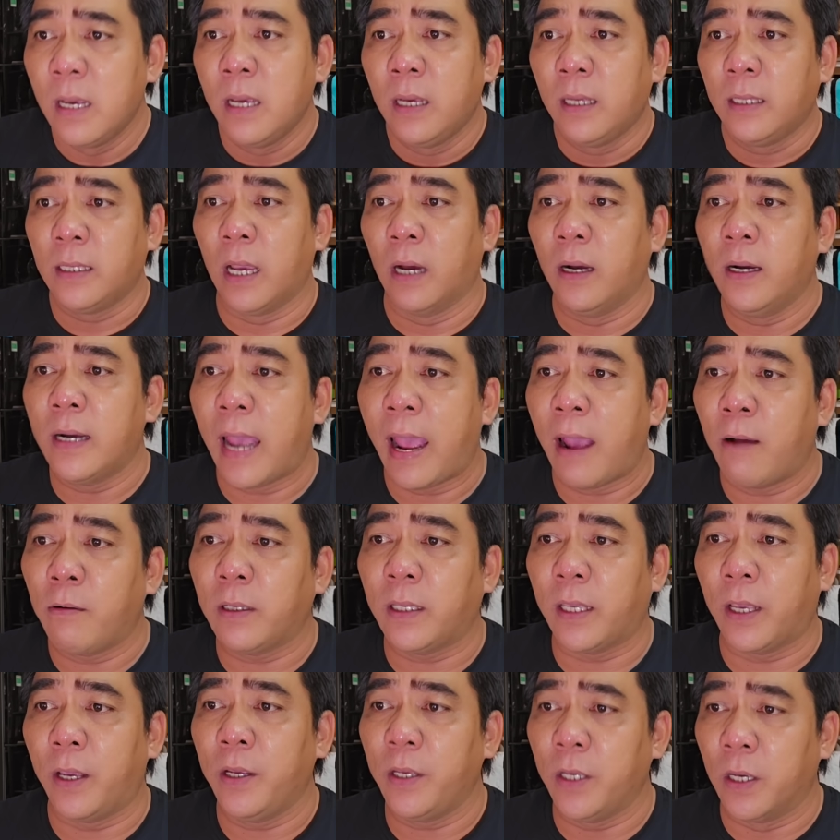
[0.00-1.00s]
dự án
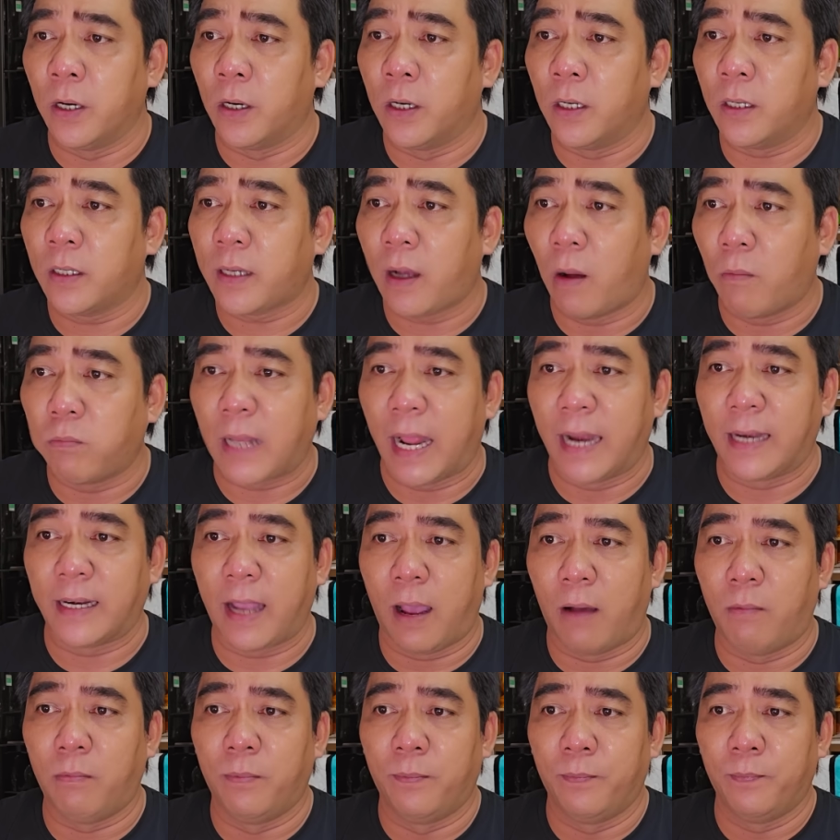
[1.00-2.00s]
chuyển nhượng không thành
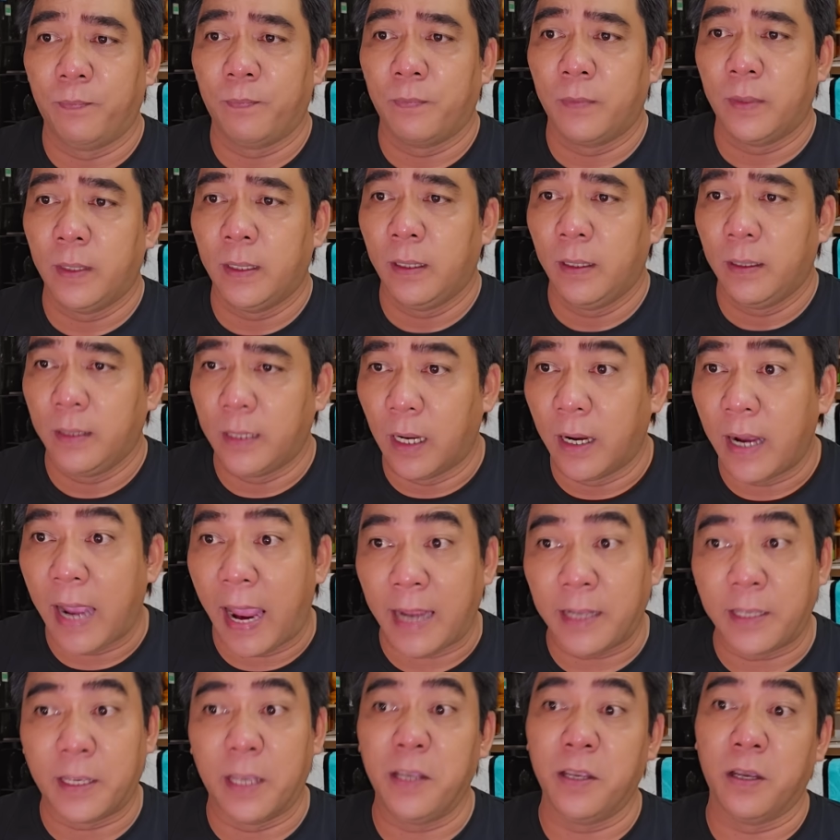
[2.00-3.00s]
công dự
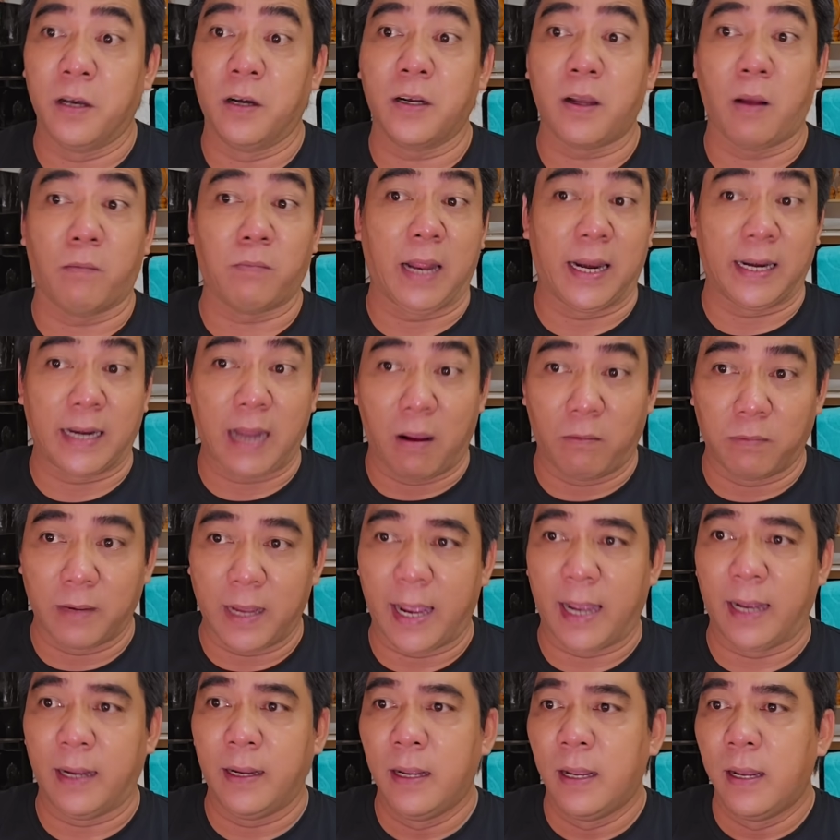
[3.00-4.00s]
án chuyển nhượng không thành công
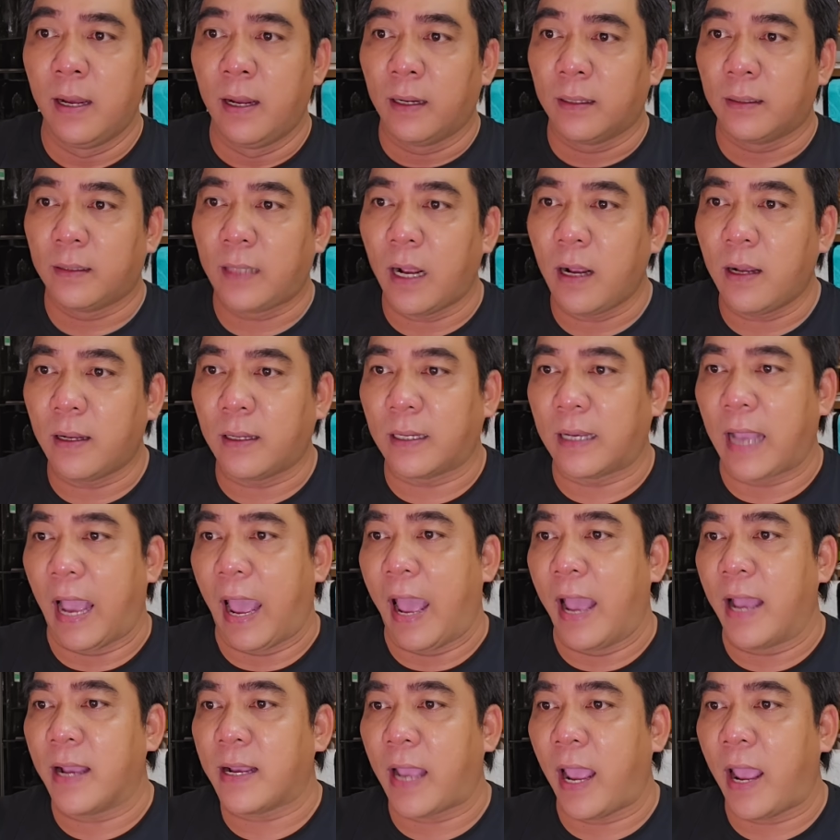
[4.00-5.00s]
nha tất
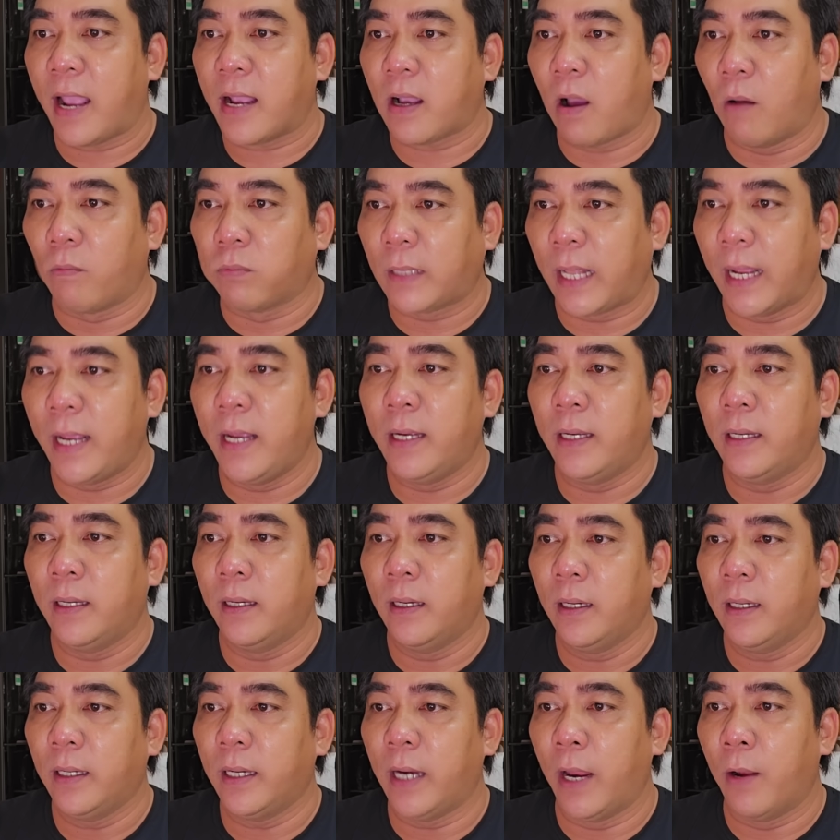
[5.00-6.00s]
cả các công ty
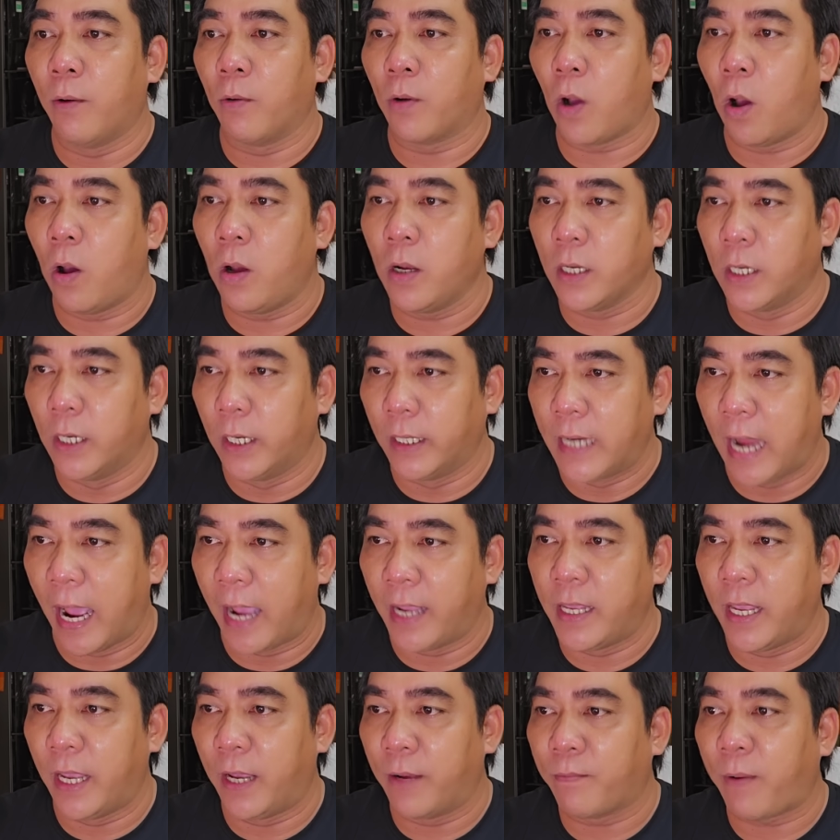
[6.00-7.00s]
đều có người
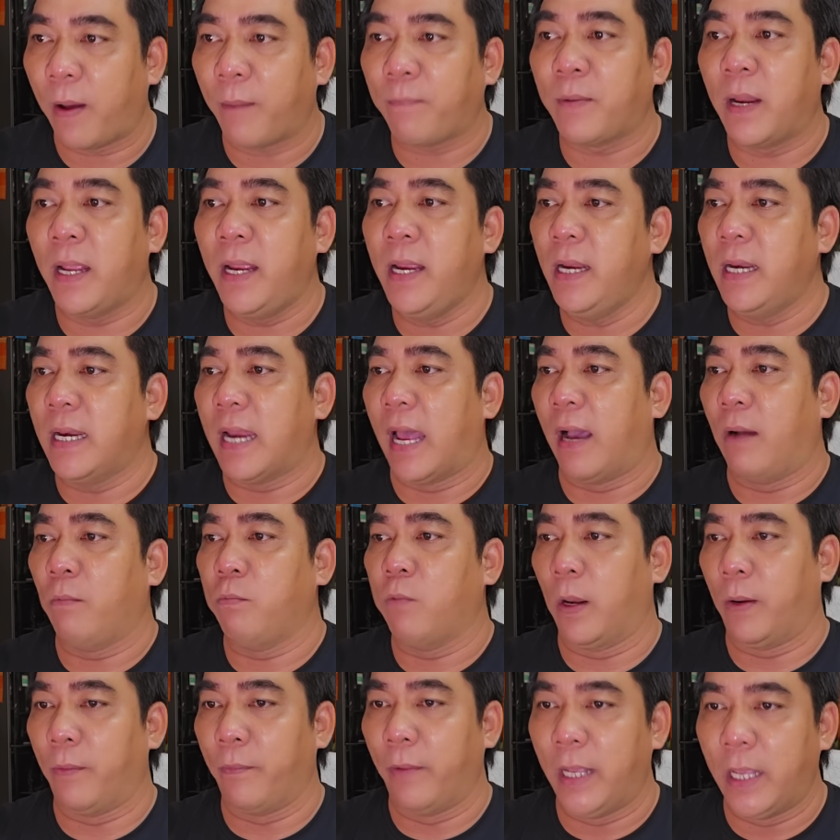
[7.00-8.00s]
đại diện pháp lý là
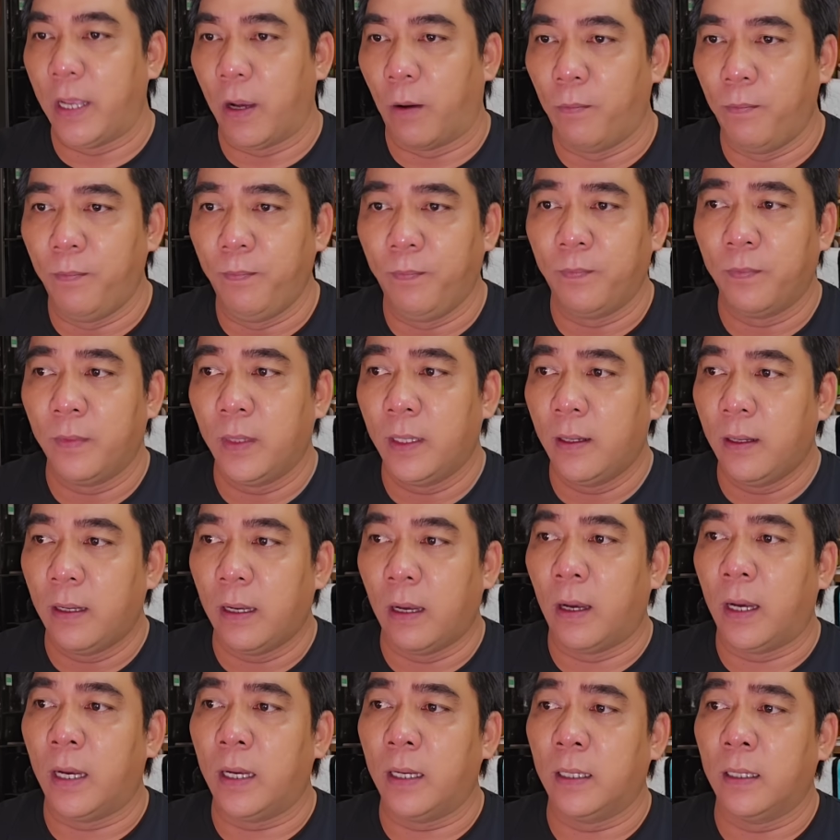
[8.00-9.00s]
ông Quỳnh Huy Dũng
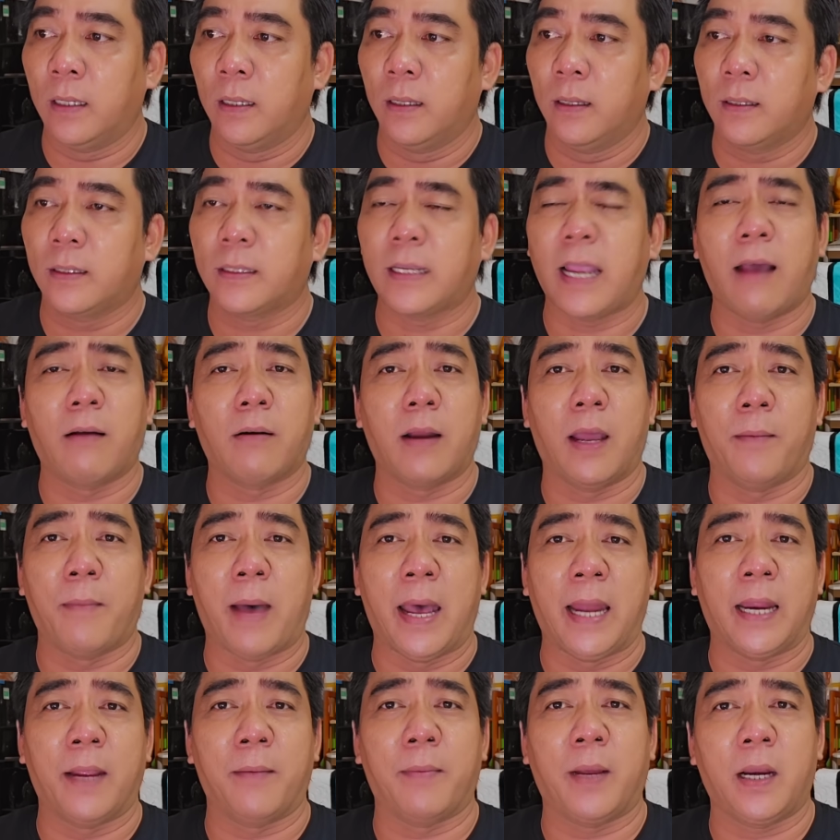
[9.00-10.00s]
à, sau là
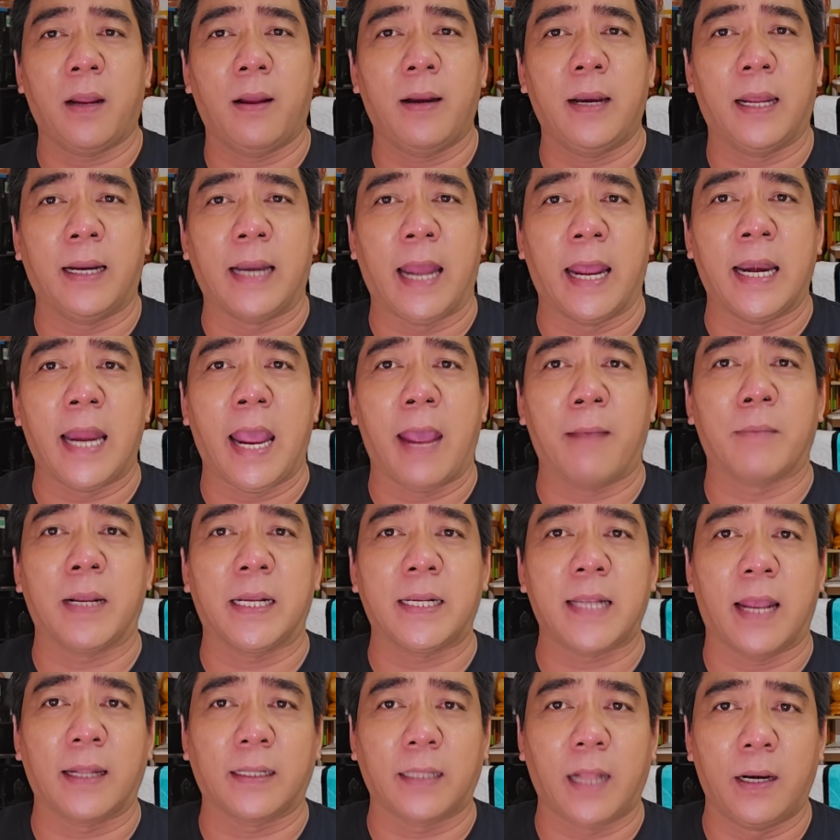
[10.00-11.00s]
bà này mới nói là Đại Nam đã
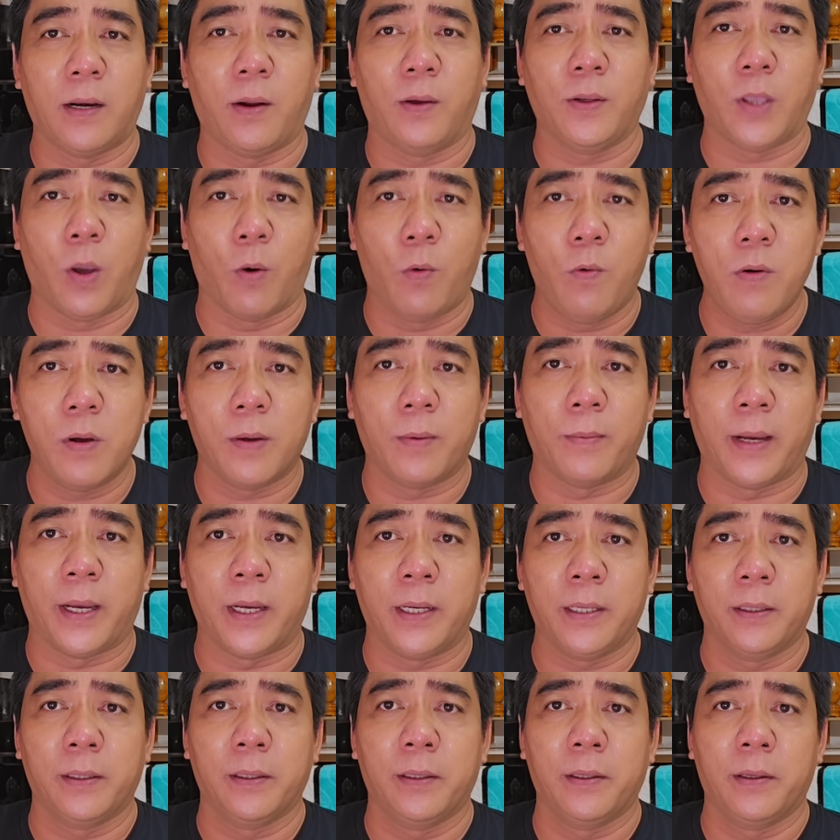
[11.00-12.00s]
sang tên đổi chủ
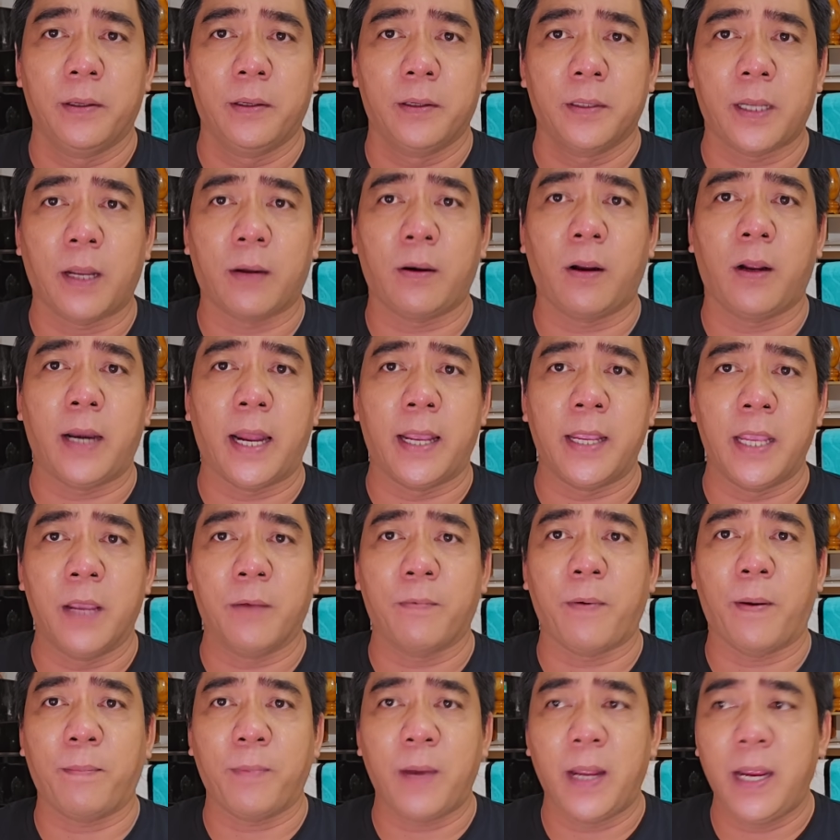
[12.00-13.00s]
mà sau đó đại
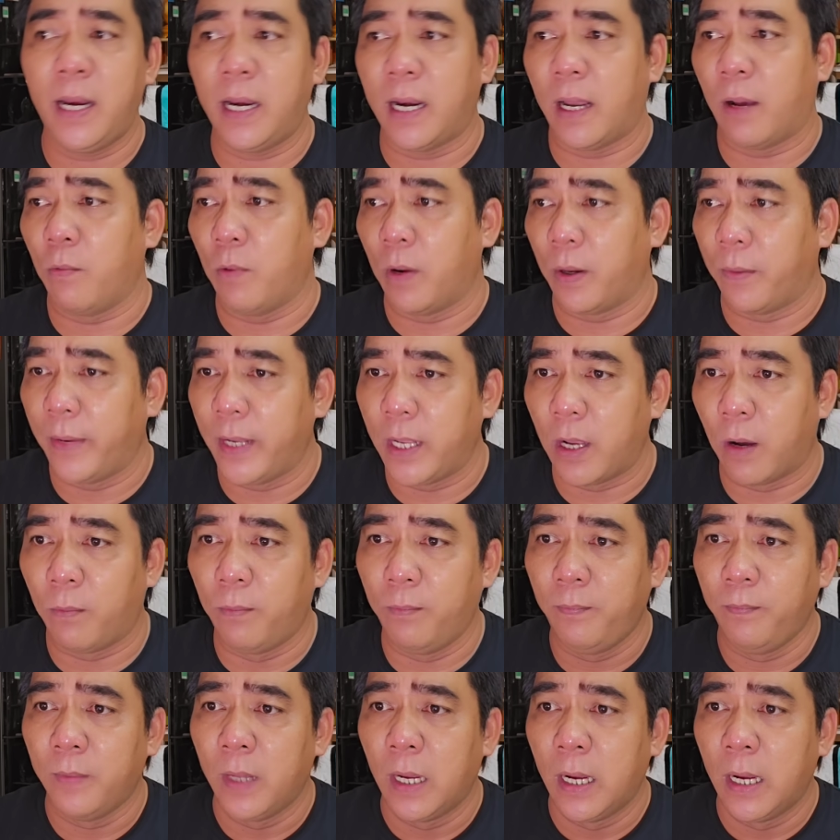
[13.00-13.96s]
diện pháp lý là ông Quỳnh Huy Dũng